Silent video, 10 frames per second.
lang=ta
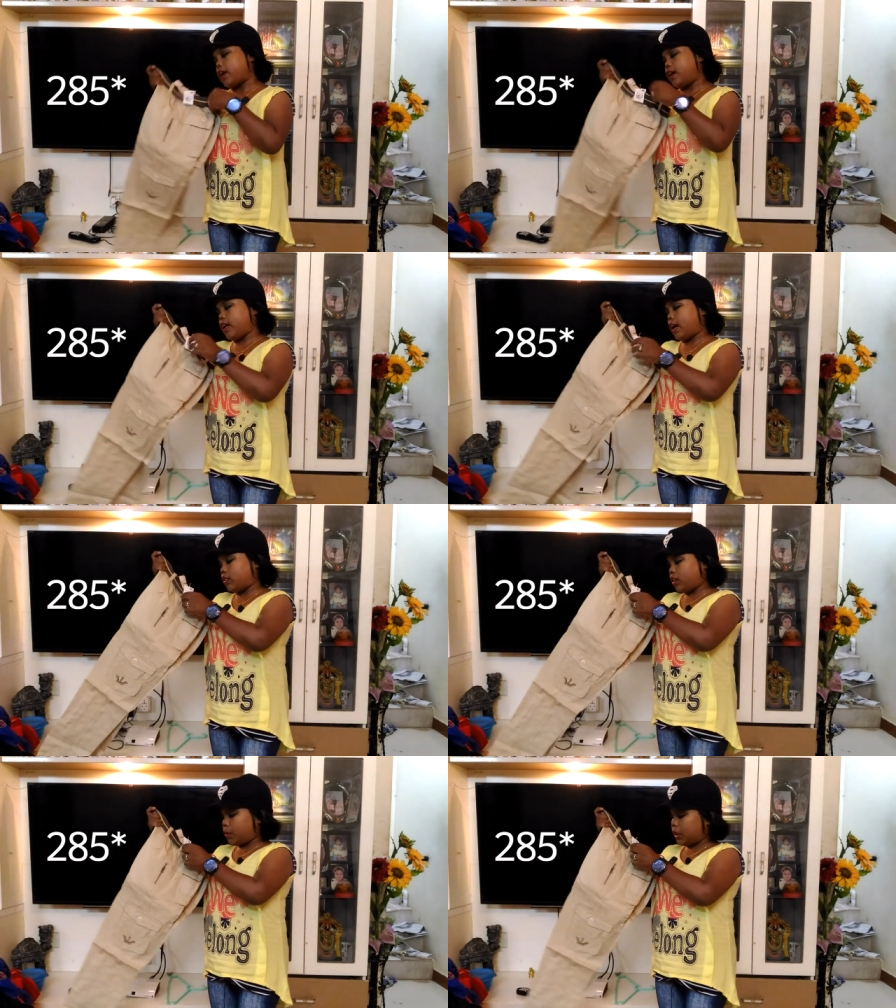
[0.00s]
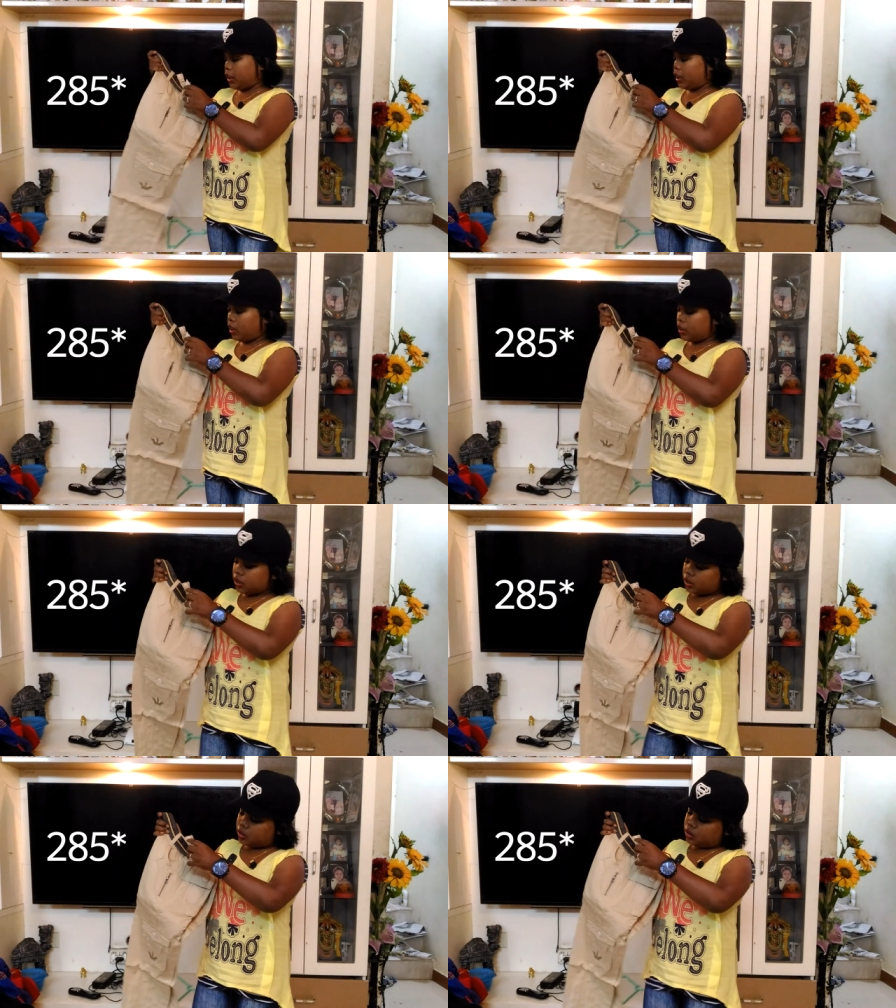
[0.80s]
அண்ட் அடுத்தது பார்த்தீங்கன்னா
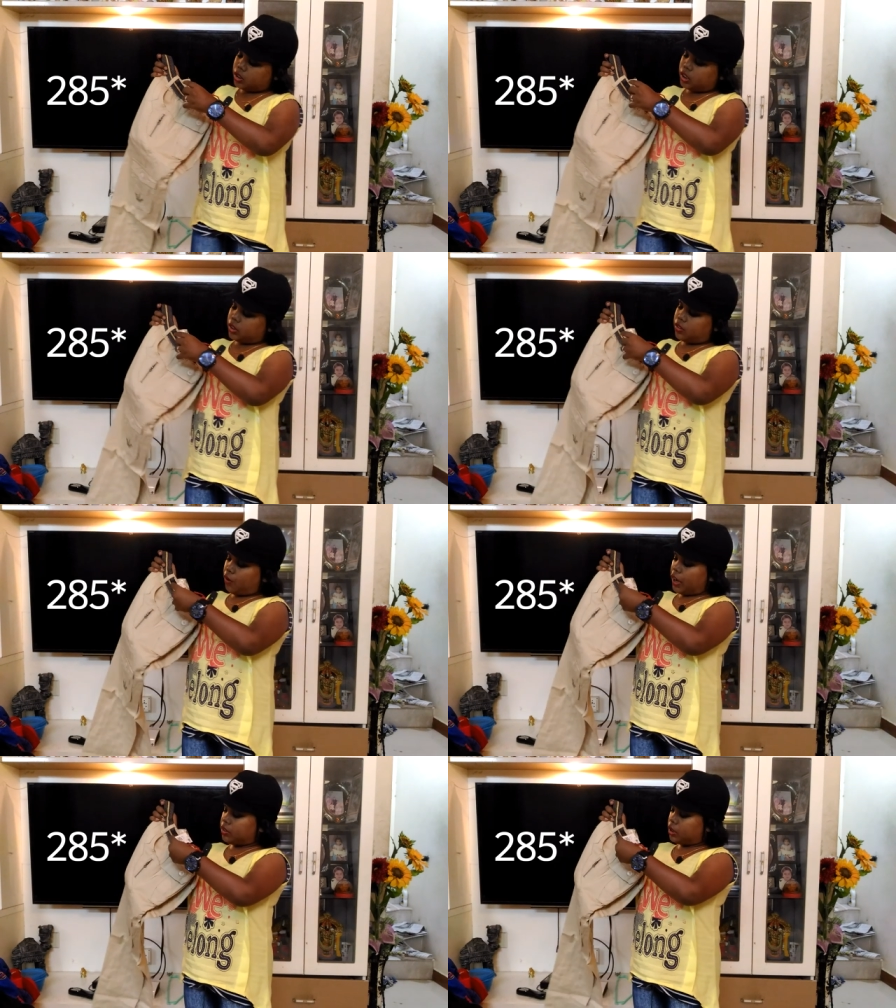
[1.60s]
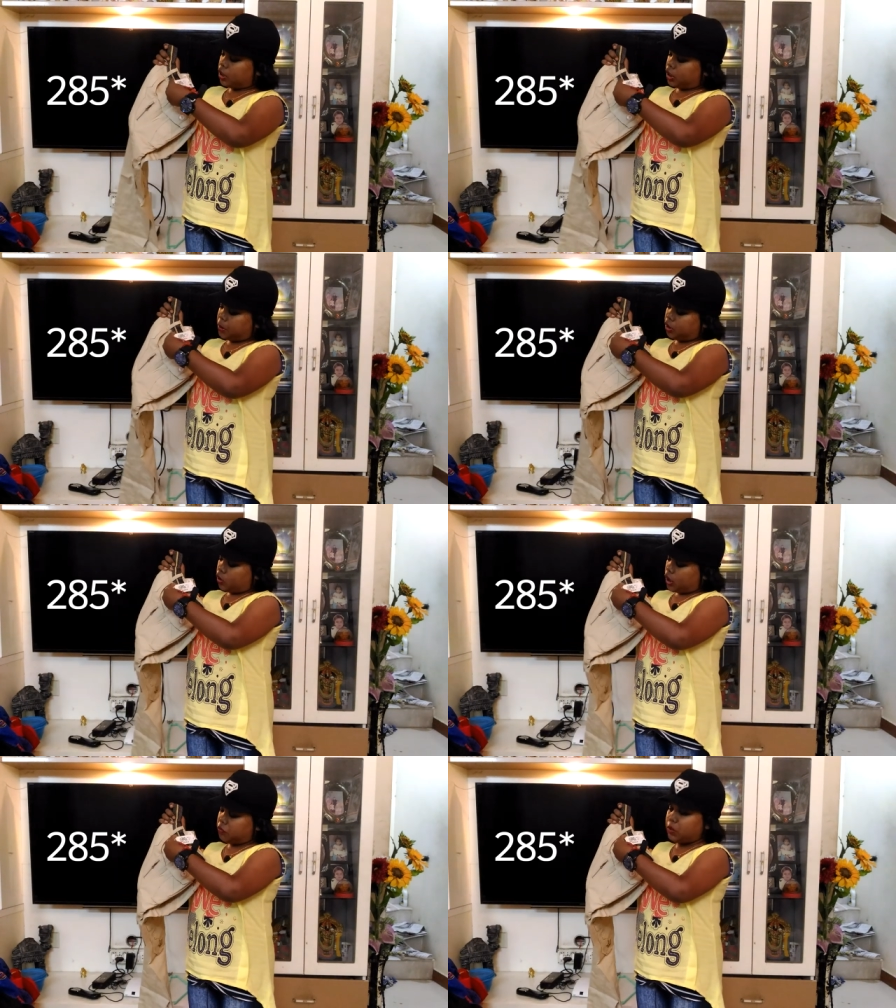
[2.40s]
இது ஃபைவ் செவன்ட்டி ருபீஸ்
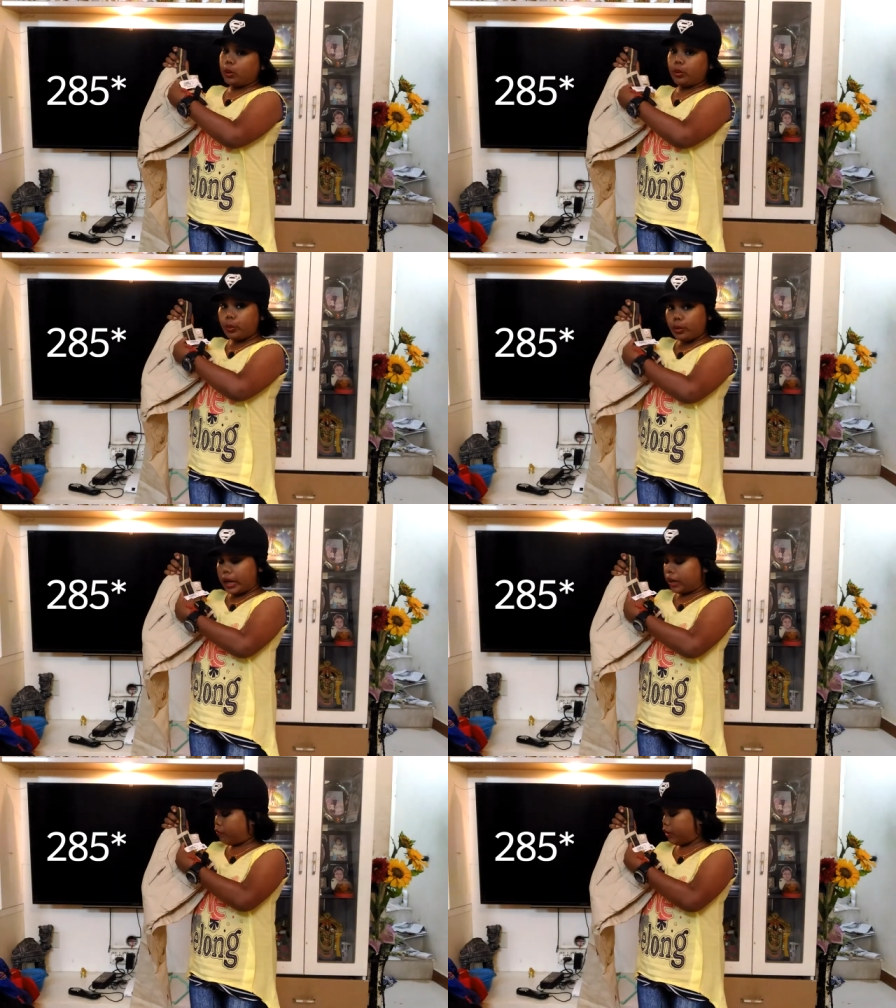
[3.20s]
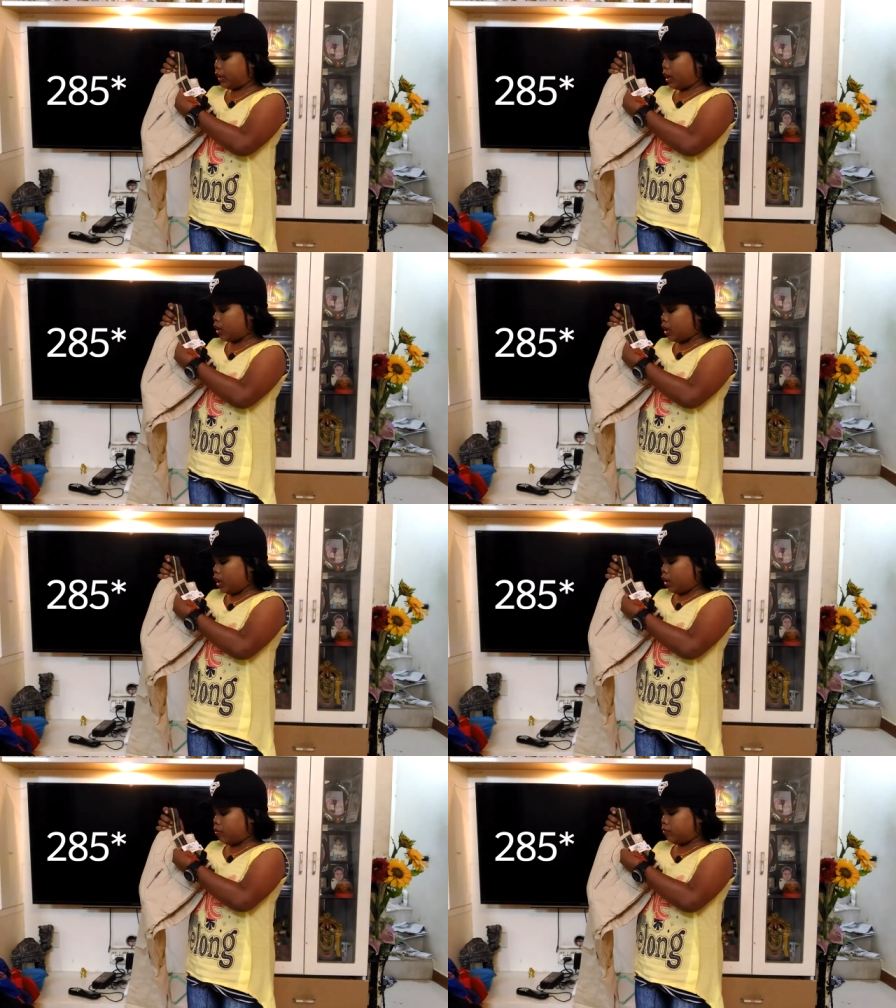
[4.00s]
உள்ளது வெறும் டூ எயிட்டி ஃபைவ் தான்
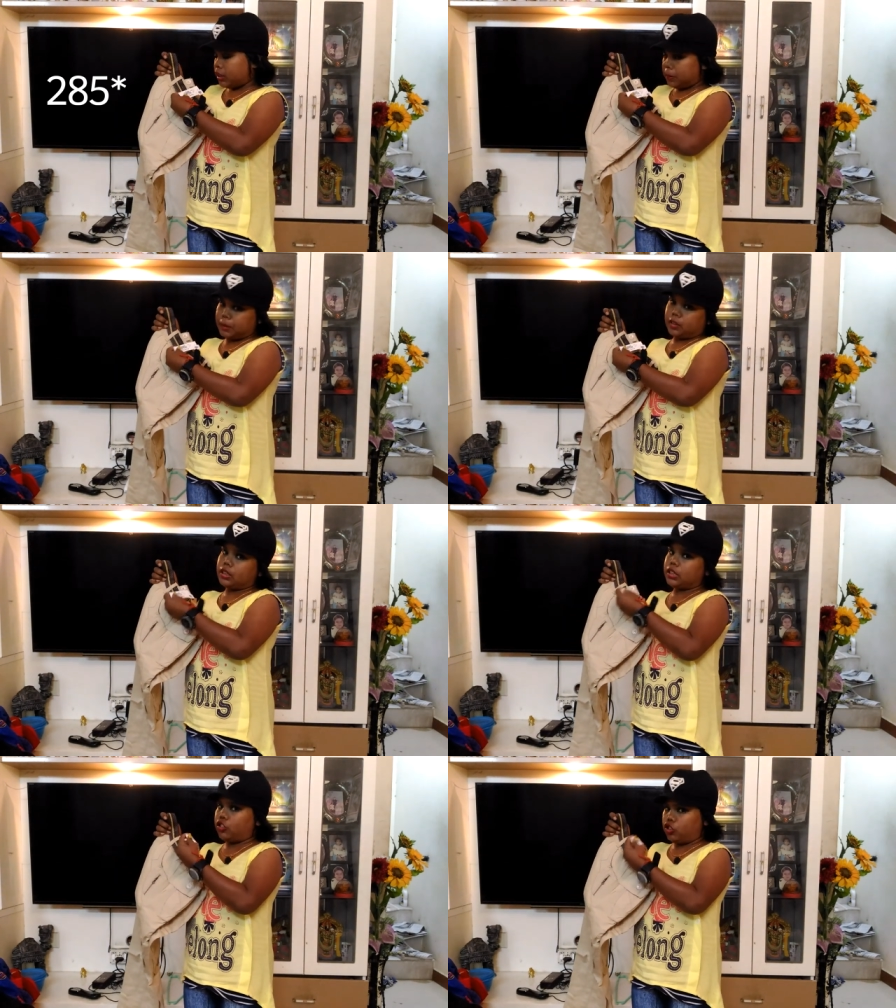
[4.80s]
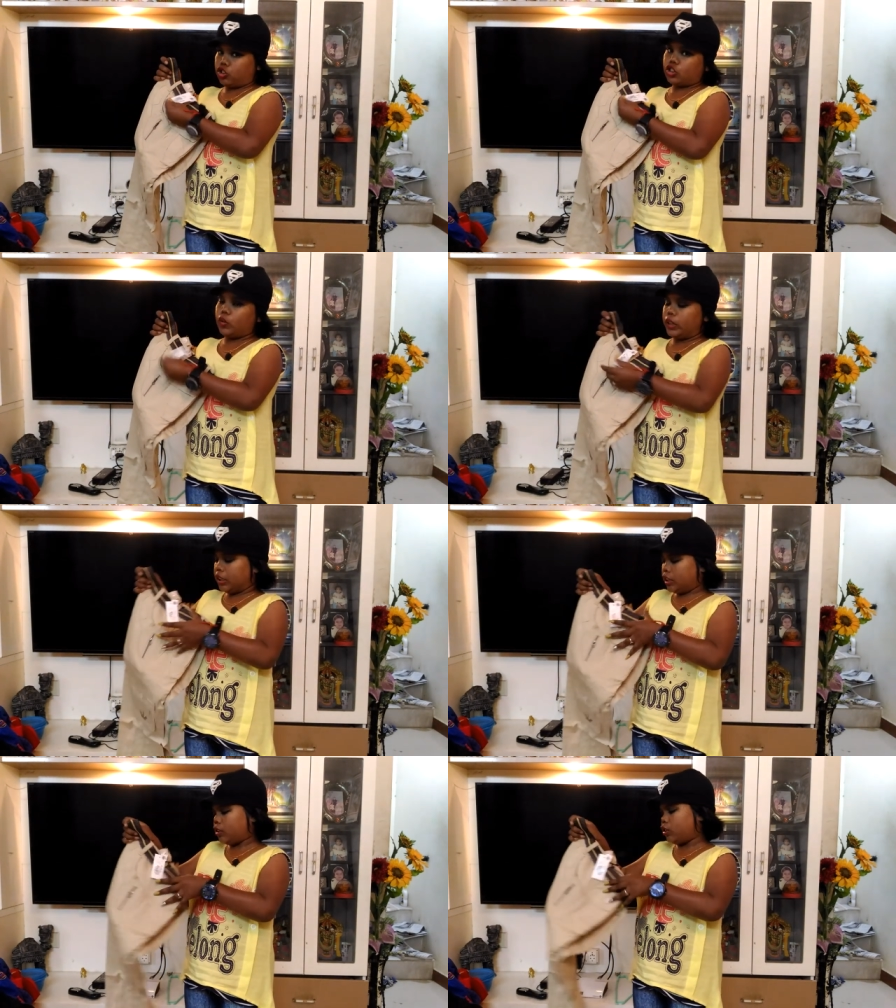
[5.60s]
ஃபிஃப்டி பர்சன்டேஜ் டிஸ்கவுண்ட்
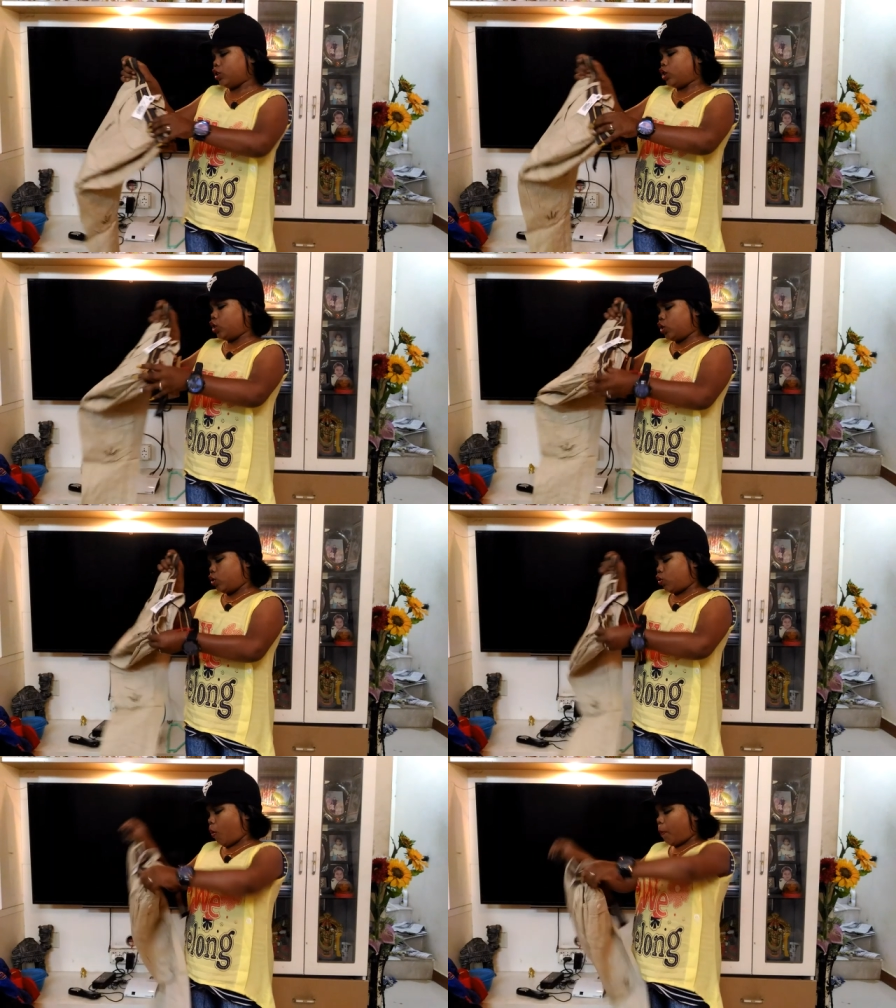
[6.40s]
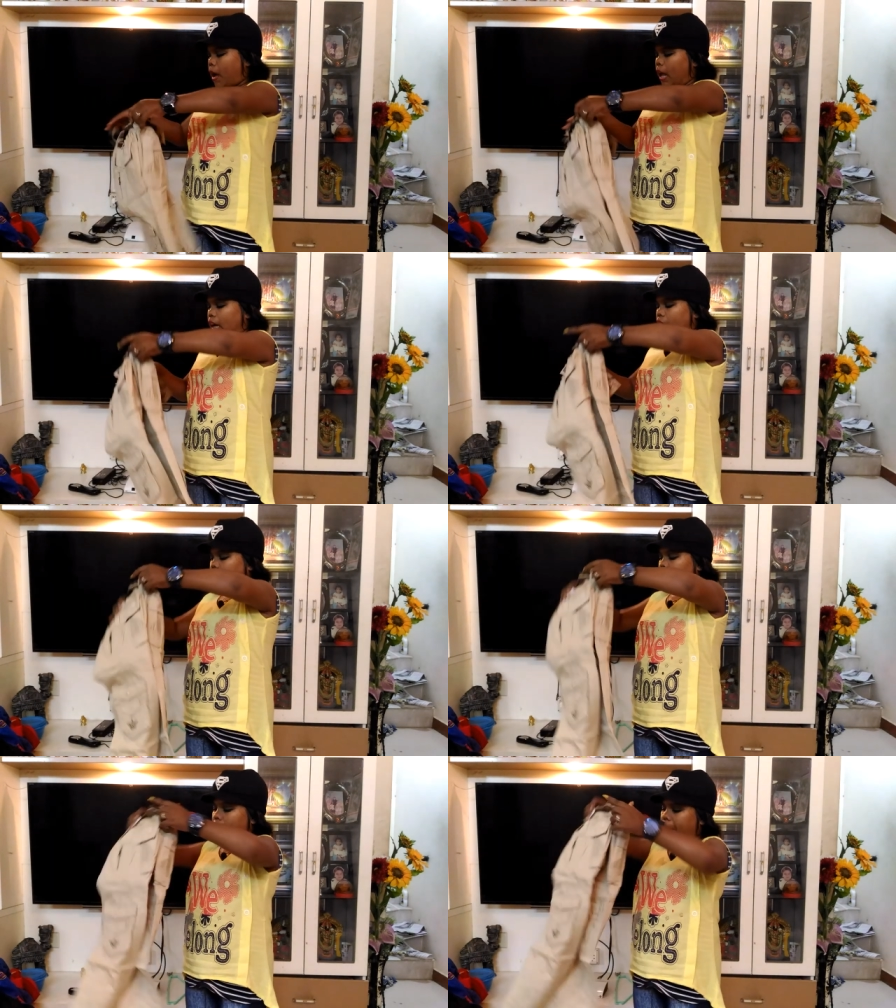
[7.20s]
இது ரொம்ப அழகாக இருக்குது இந்த